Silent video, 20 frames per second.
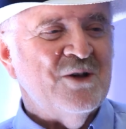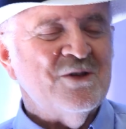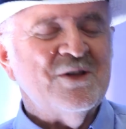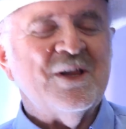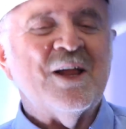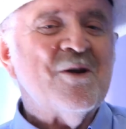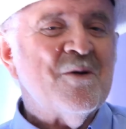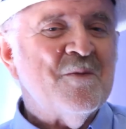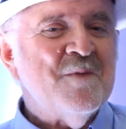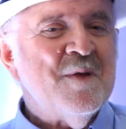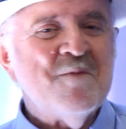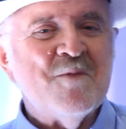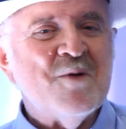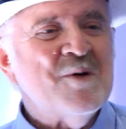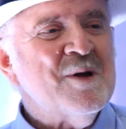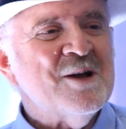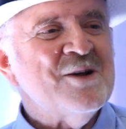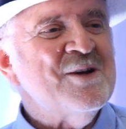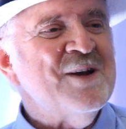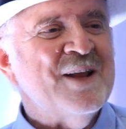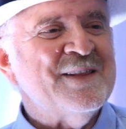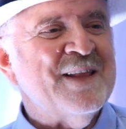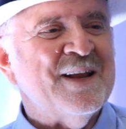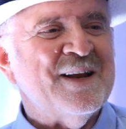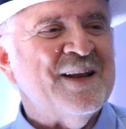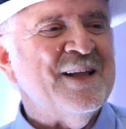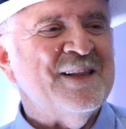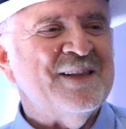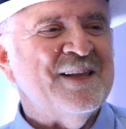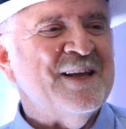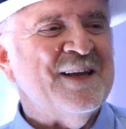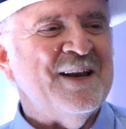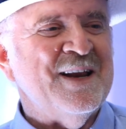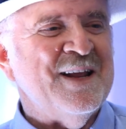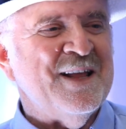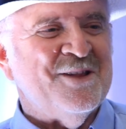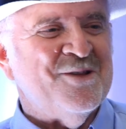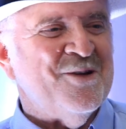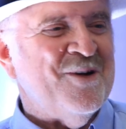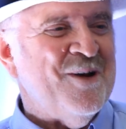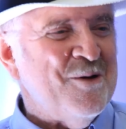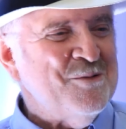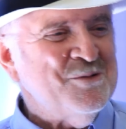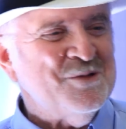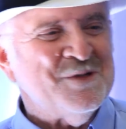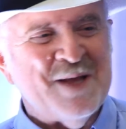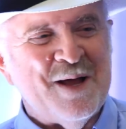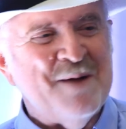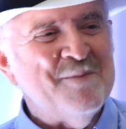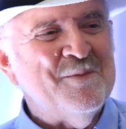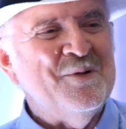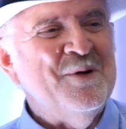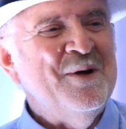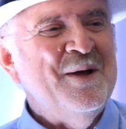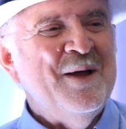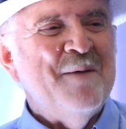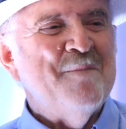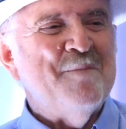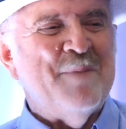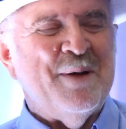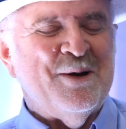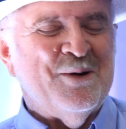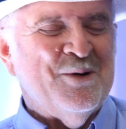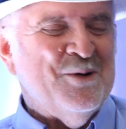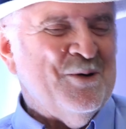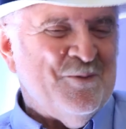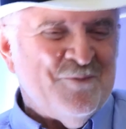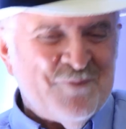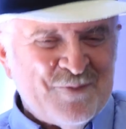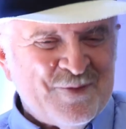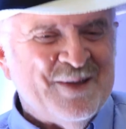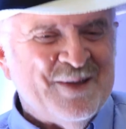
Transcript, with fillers: O sea, lo mismo que con la tarjeta de crédito, la usamos, pero